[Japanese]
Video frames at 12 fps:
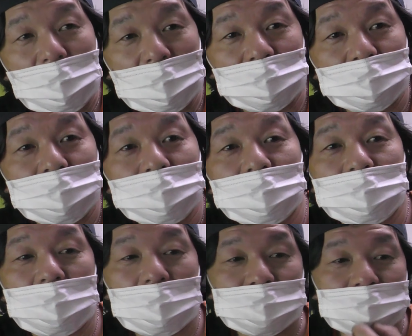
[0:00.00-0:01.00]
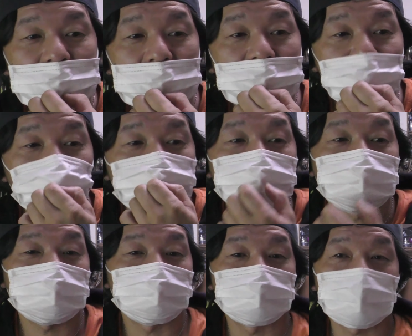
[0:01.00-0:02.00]
あの、協力会社さんに無理
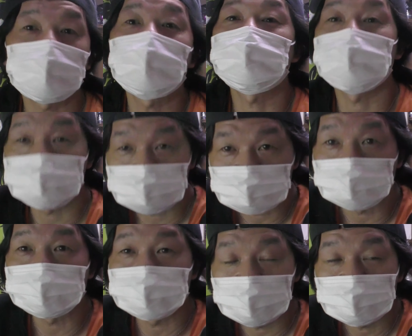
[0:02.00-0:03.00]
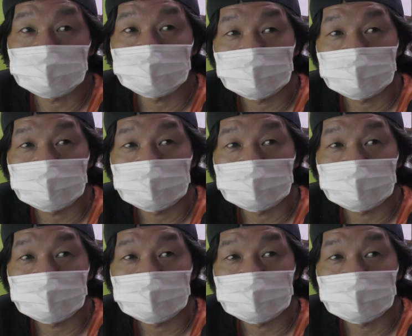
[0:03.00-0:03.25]
させるだけなんですよ、これって。